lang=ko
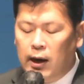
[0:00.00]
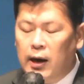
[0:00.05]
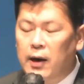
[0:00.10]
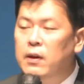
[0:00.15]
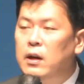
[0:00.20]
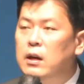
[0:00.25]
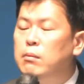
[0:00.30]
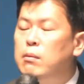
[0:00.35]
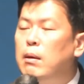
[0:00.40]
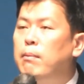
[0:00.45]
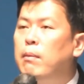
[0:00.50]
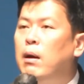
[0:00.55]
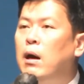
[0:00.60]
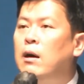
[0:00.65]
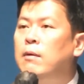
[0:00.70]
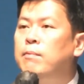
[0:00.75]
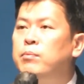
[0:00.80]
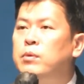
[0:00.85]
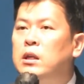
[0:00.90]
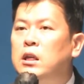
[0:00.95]
하나님의
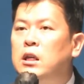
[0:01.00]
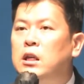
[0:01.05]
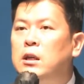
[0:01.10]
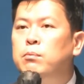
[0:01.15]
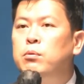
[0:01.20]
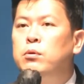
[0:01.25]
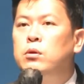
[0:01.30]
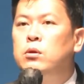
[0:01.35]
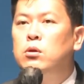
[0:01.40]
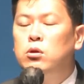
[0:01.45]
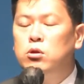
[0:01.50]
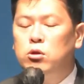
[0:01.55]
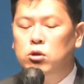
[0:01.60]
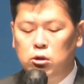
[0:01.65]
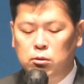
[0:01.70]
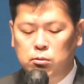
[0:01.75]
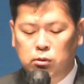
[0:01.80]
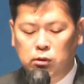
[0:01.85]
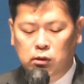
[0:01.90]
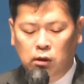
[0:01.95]
마음 깊은
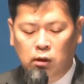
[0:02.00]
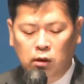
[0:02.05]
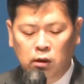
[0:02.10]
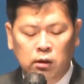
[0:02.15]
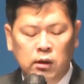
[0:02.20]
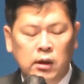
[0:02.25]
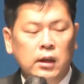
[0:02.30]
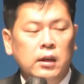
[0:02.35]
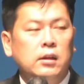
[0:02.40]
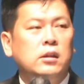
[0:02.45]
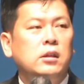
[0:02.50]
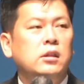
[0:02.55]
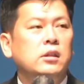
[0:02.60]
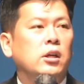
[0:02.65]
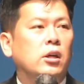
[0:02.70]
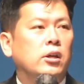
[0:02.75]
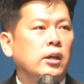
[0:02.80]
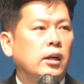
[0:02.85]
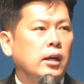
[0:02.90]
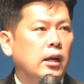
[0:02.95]
곳으로부터 그
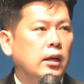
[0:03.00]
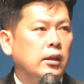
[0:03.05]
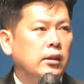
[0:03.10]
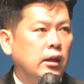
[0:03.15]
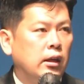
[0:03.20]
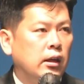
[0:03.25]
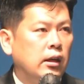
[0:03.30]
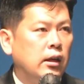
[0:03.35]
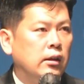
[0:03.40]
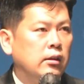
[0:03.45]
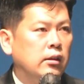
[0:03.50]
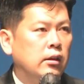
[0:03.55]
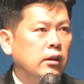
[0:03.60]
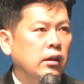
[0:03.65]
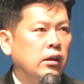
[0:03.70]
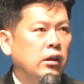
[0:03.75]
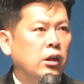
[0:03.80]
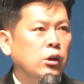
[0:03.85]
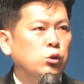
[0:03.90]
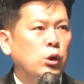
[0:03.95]
연약한
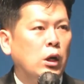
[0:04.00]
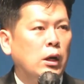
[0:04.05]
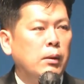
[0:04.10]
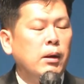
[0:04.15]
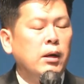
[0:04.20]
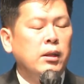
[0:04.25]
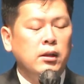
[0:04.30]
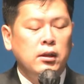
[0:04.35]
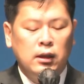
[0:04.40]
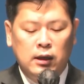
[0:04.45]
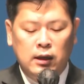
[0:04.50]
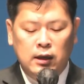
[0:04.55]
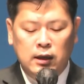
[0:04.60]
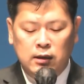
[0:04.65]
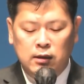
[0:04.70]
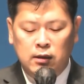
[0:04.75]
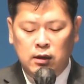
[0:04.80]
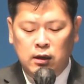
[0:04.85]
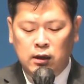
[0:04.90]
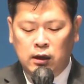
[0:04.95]
인간들에게, 죄 많은
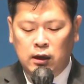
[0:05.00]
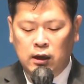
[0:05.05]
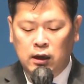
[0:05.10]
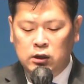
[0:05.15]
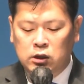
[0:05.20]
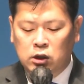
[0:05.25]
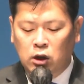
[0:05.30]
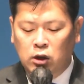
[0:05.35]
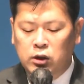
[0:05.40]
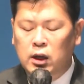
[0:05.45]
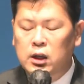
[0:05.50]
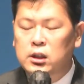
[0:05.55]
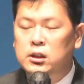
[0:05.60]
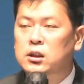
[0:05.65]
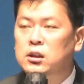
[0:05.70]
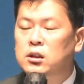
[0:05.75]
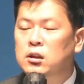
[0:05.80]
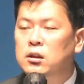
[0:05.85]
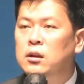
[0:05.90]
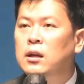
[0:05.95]
인간들에게
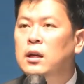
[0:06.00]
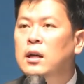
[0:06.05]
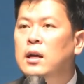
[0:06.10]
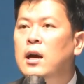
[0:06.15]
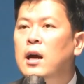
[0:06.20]
전해지는